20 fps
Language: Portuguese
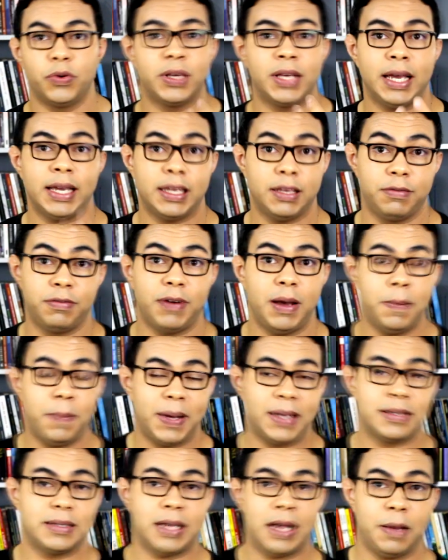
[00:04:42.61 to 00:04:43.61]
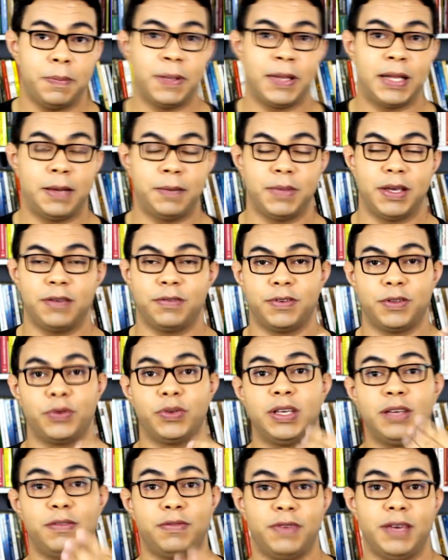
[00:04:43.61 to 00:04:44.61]
o que é que vai passar pela minha
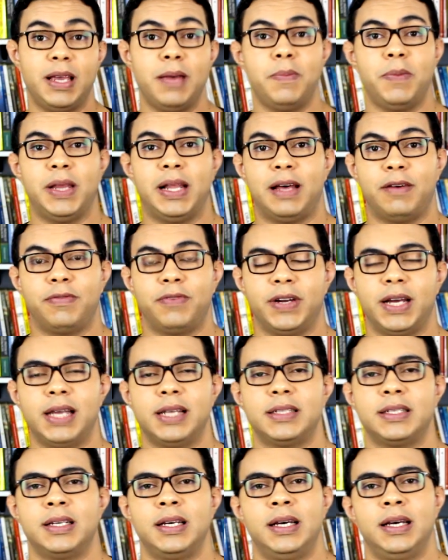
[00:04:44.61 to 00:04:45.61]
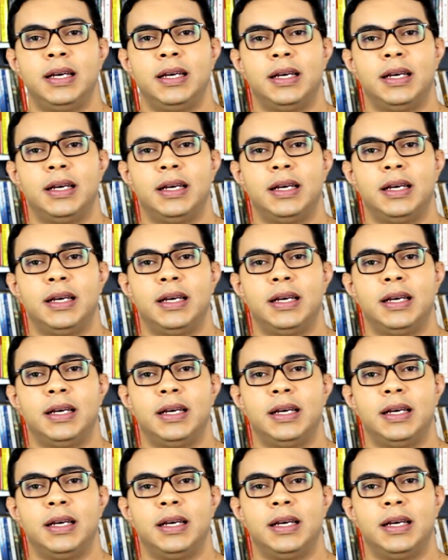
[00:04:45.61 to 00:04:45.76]
vida, o que vem pela frente.